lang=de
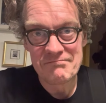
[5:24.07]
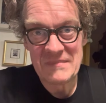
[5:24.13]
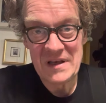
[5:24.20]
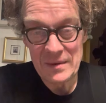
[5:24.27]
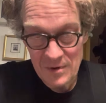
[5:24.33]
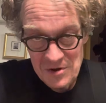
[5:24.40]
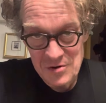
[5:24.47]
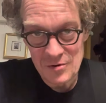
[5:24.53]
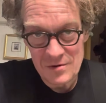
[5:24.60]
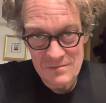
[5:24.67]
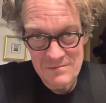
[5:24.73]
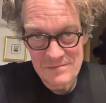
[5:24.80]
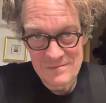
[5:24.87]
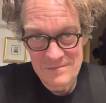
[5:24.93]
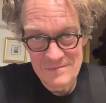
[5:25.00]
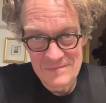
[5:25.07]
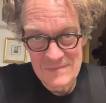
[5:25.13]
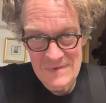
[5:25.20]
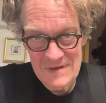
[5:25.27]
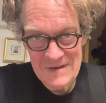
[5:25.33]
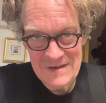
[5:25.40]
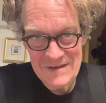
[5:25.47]
Immer schon.
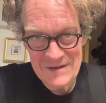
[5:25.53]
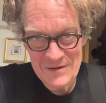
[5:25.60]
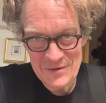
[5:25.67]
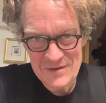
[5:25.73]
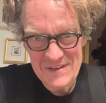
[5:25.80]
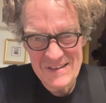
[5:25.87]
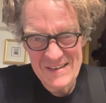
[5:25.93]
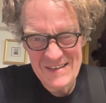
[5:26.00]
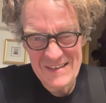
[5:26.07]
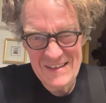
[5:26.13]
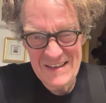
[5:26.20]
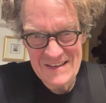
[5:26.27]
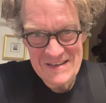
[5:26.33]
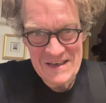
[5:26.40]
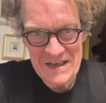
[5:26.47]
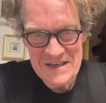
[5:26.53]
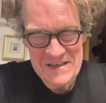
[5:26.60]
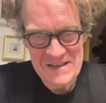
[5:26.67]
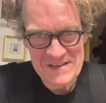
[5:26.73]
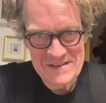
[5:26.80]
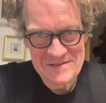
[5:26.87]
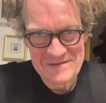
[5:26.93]
Und er hat
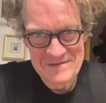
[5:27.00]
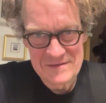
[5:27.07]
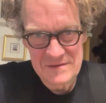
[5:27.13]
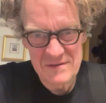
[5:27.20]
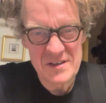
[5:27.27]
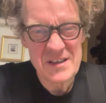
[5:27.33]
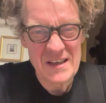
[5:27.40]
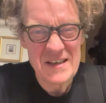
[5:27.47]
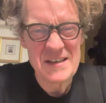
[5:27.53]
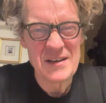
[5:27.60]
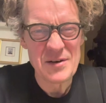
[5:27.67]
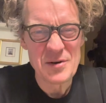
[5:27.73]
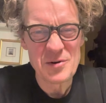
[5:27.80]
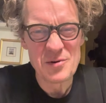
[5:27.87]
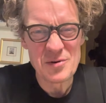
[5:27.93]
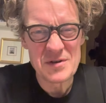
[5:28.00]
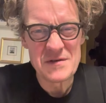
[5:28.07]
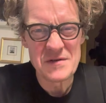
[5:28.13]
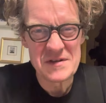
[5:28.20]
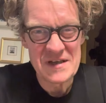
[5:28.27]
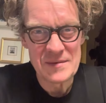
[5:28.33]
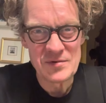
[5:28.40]
gelächelt. Wahrscheinlich auch kurz
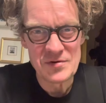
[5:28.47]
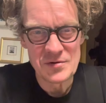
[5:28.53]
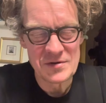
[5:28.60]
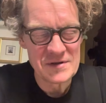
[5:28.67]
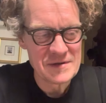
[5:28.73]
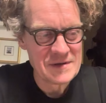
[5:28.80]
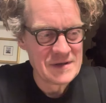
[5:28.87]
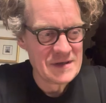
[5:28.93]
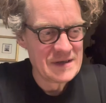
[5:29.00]
vor seinem Tod.